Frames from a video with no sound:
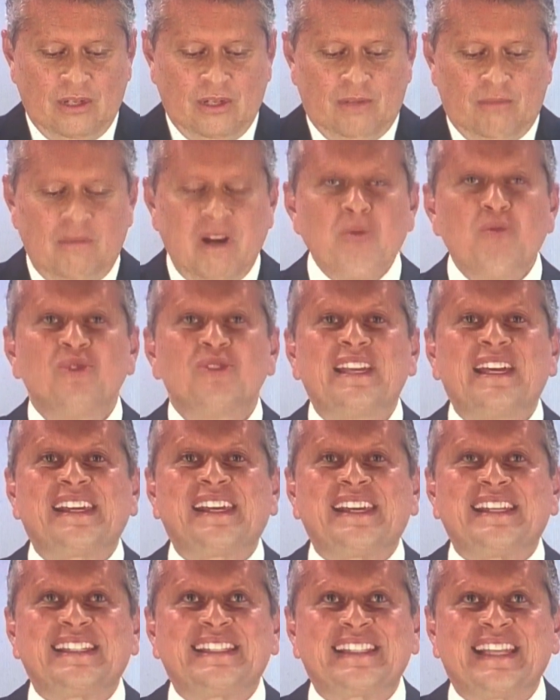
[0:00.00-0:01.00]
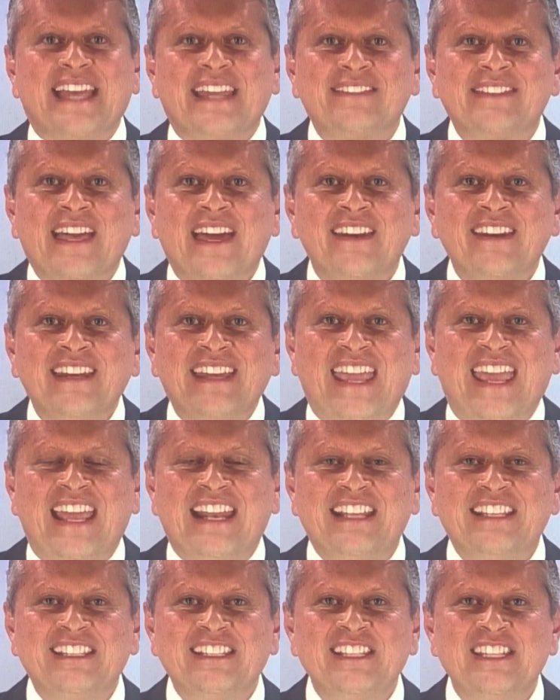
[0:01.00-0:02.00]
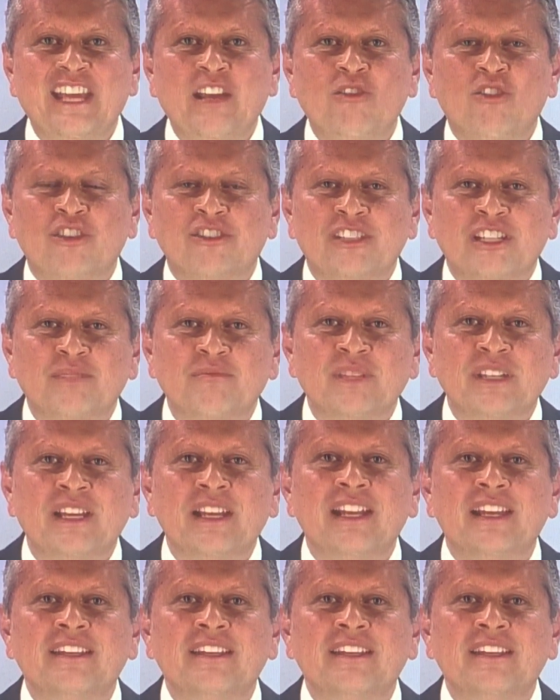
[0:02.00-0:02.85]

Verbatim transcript: Vamos a rescatar el cielo de San Miguel